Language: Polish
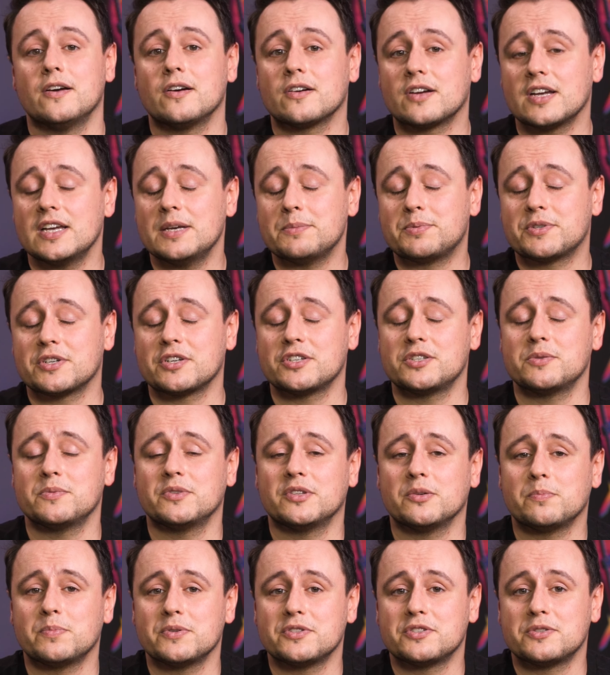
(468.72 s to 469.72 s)
Ok,
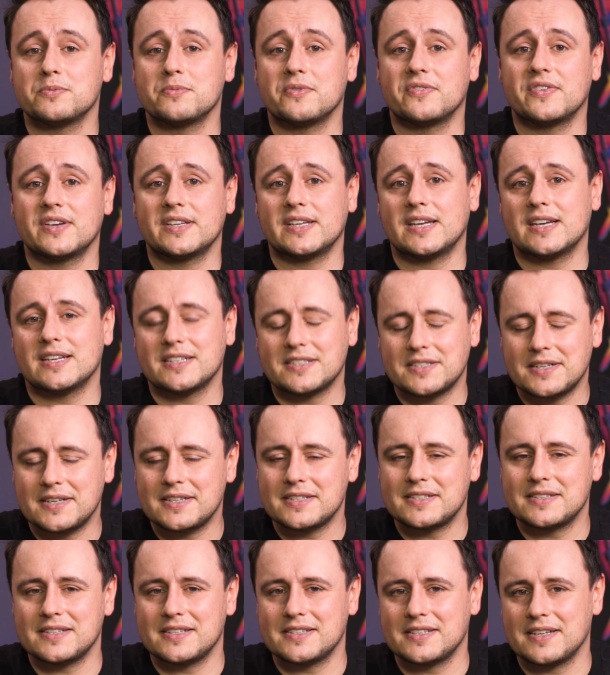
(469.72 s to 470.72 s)
przechodzimy do podsumowania.
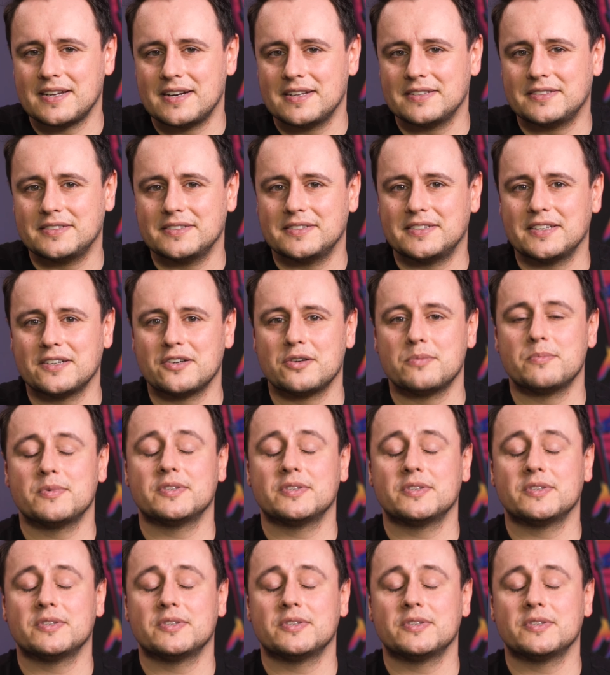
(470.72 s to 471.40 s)
Czas na zalety tego